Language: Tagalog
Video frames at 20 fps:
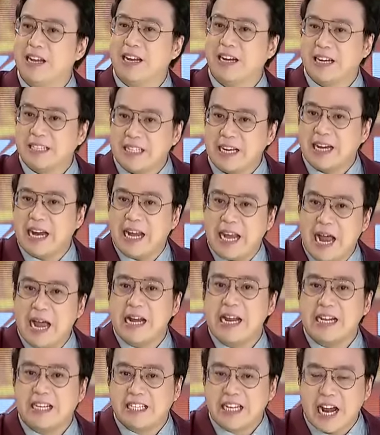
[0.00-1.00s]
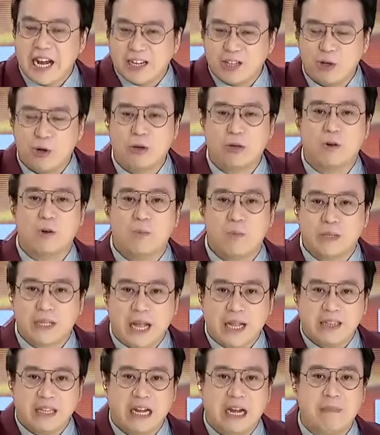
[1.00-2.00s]
Kasi kailangan i-check doon kung
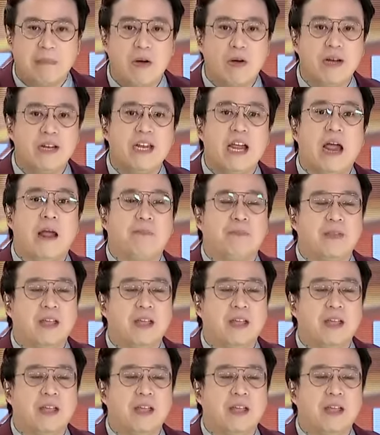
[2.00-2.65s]
botante ka ba o hindi.